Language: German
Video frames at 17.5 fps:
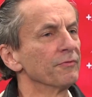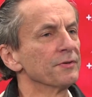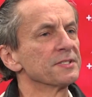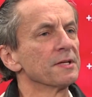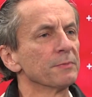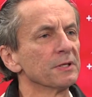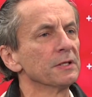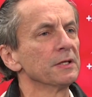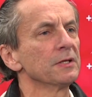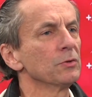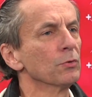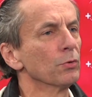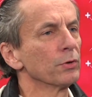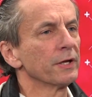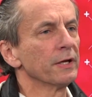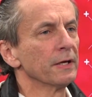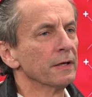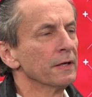ist. Nämlich nicht nur
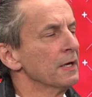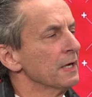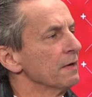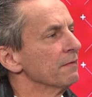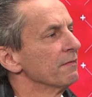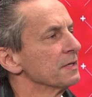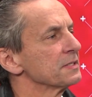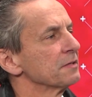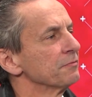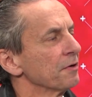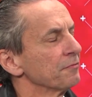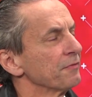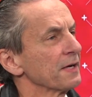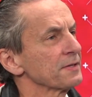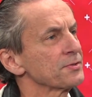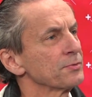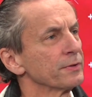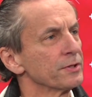okay, weil es der
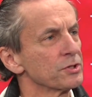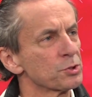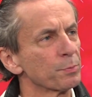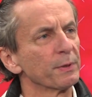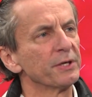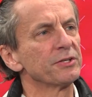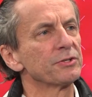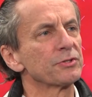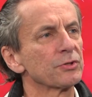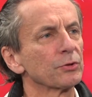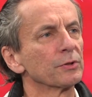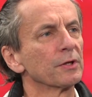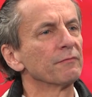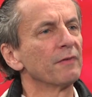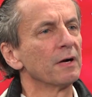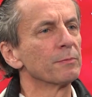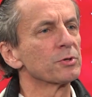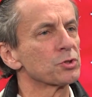Verfassung entspricht,
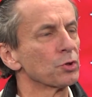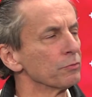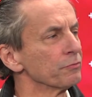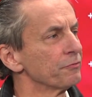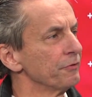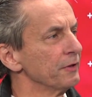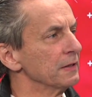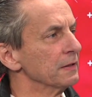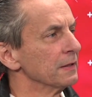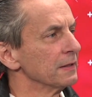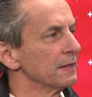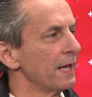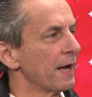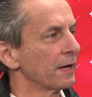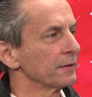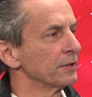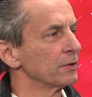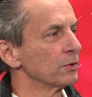sondern weil man schon viel
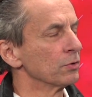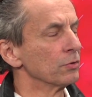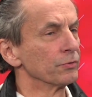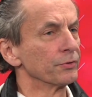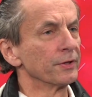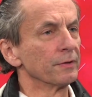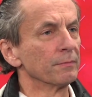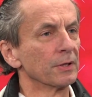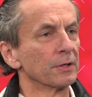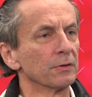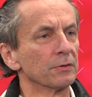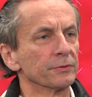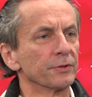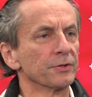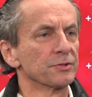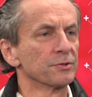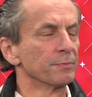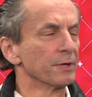lernen konnte. Man
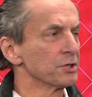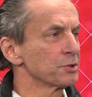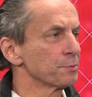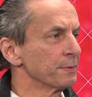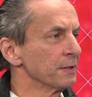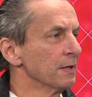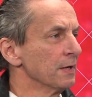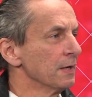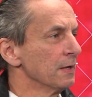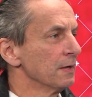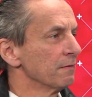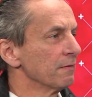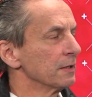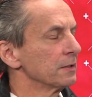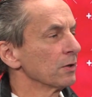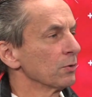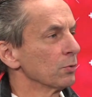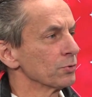konnte zum Beispiel
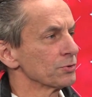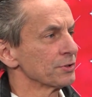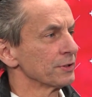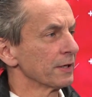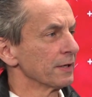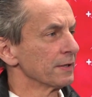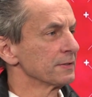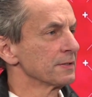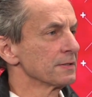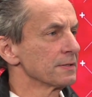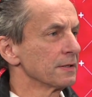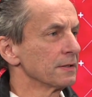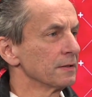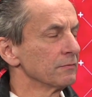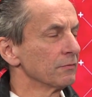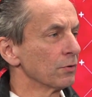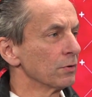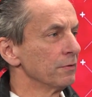Walter Rosenkranz als
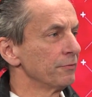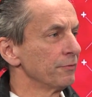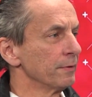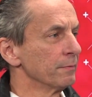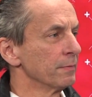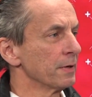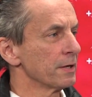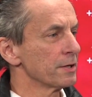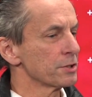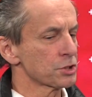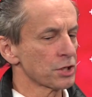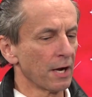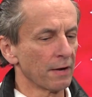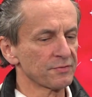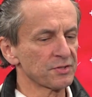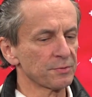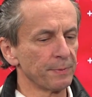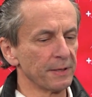einen Wolf im
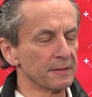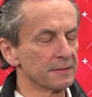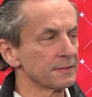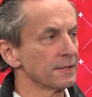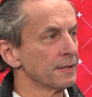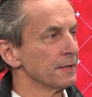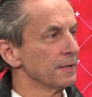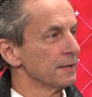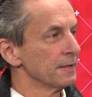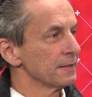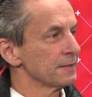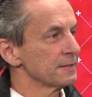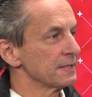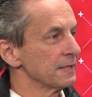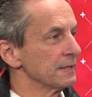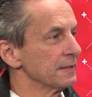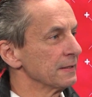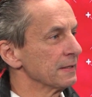Schafspelz
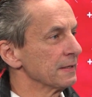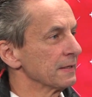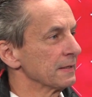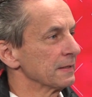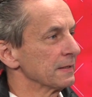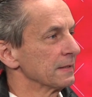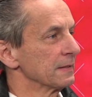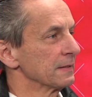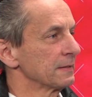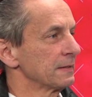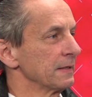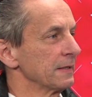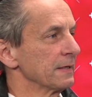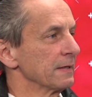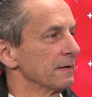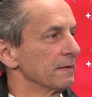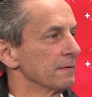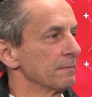sehen, äh,
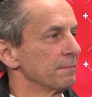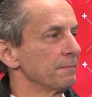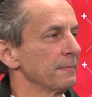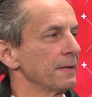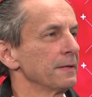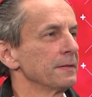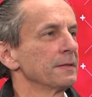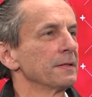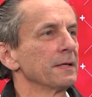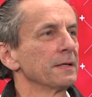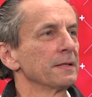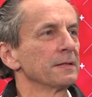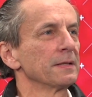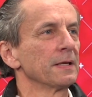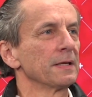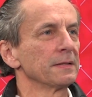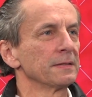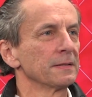der äh, ein,
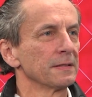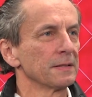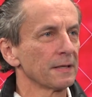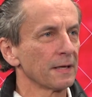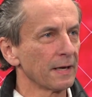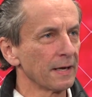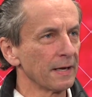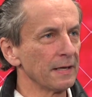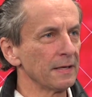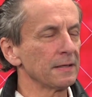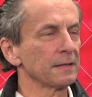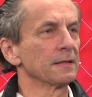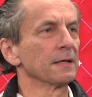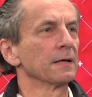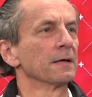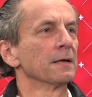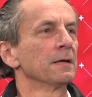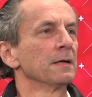ein, ein,
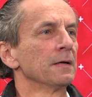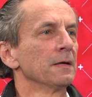rechter